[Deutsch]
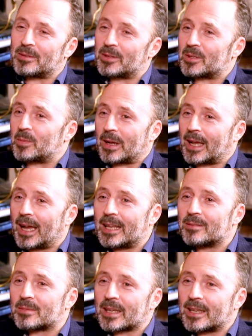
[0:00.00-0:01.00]
habe ich sonst bei
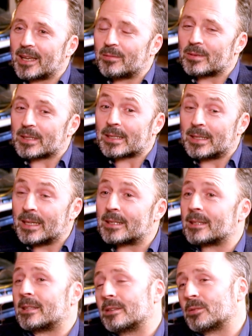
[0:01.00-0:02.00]
keinem Dreh, aber es ist hier
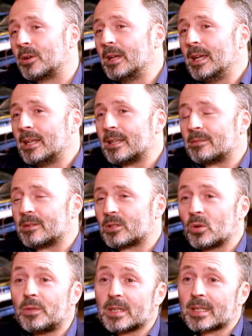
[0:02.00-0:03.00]
tatsächlich so, dass wir
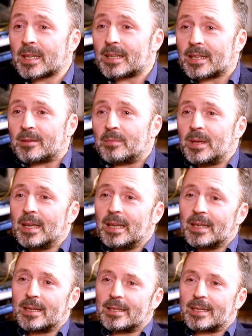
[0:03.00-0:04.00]
so viel gedreht haben,
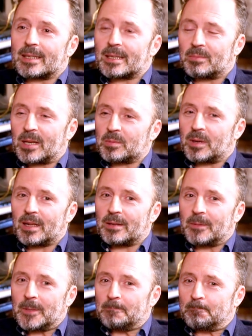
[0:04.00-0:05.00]
äh, dass ich
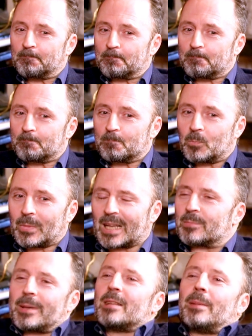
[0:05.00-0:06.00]
manchmal ähm,
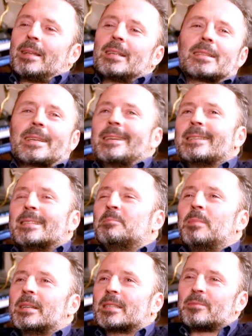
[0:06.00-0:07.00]
also bei jedem anderen Dreh
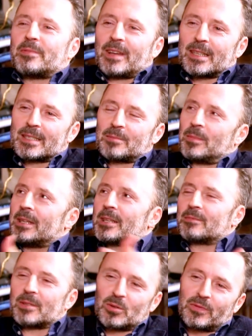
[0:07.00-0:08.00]
sieht man das im Fernsehen mal
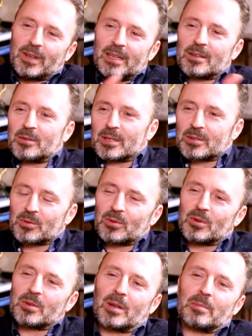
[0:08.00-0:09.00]
irgendwie zufällig oder so. Ja.
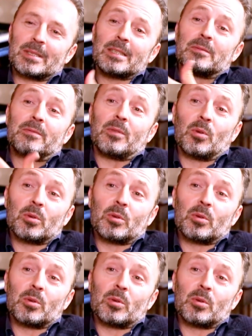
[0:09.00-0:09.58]
Und, oder man sieht ein